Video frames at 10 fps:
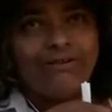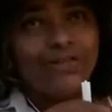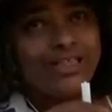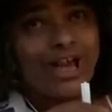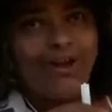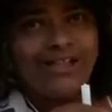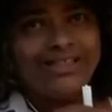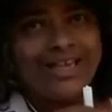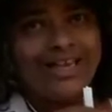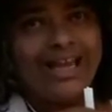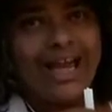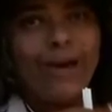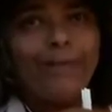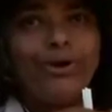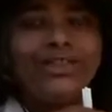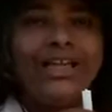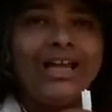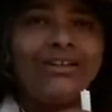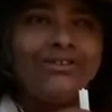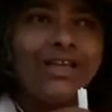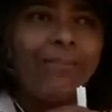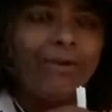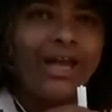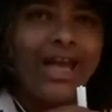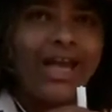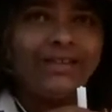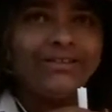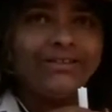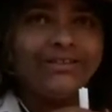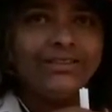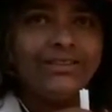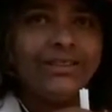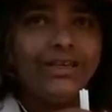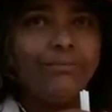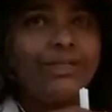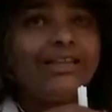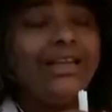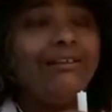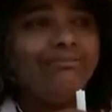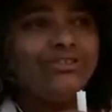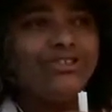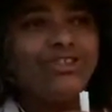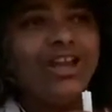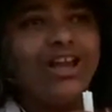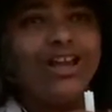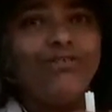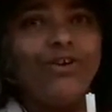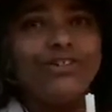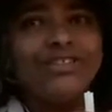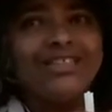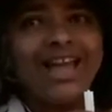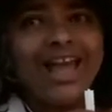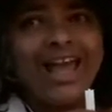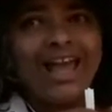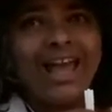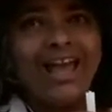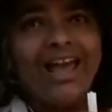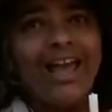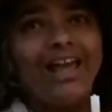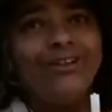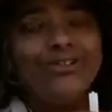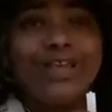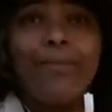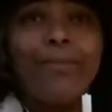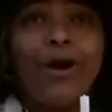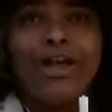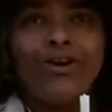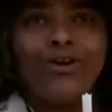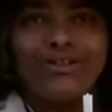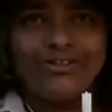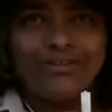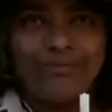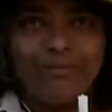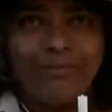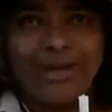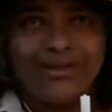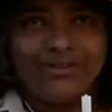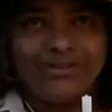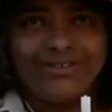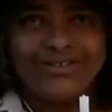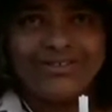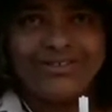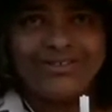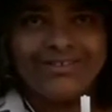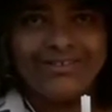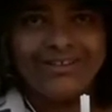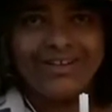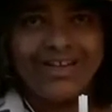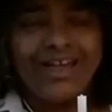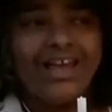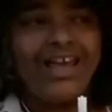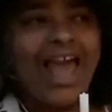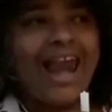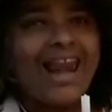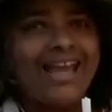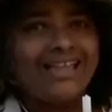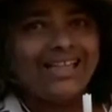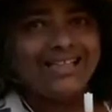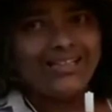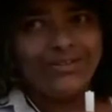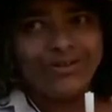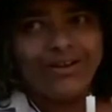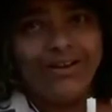a você, Rosane, por ter nos apoiado. Pedimos que você nos apoie em outros momentos. E além disso,